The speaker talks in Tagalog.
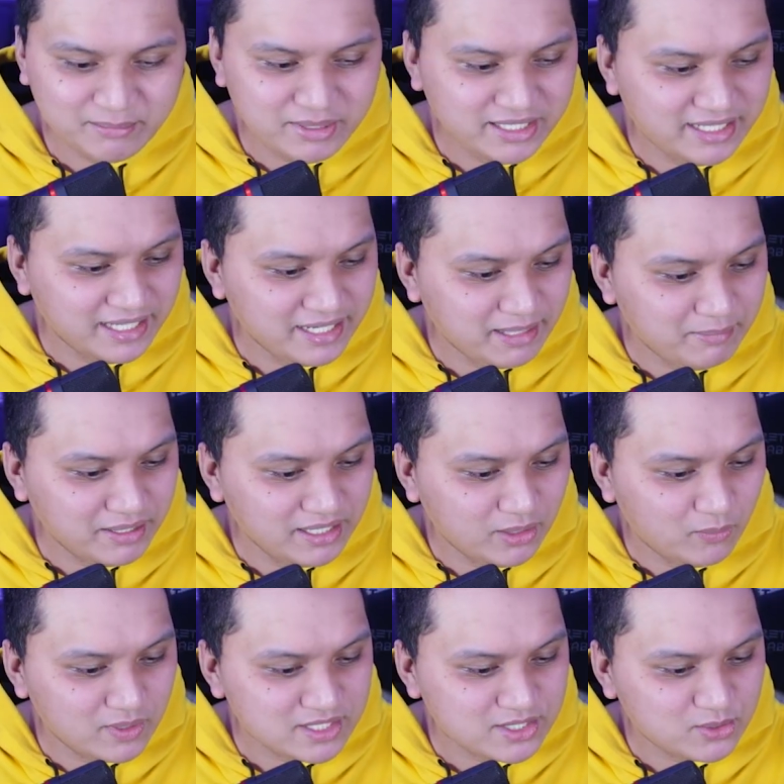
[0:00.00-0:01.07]
nabigyan naman
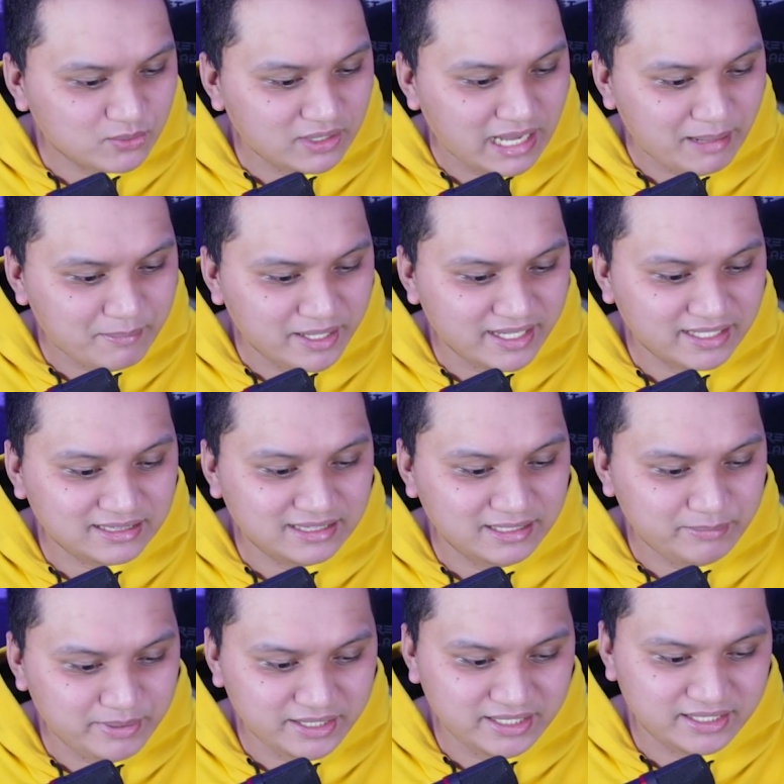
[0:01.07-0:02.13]
ng wastong lamay at
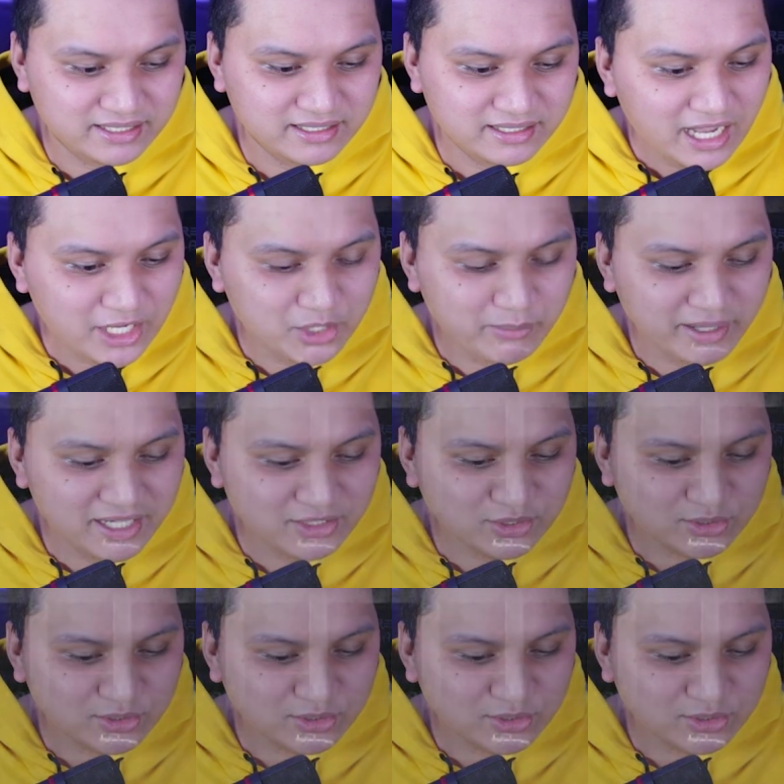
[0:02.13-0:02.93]
libing. Ano man ang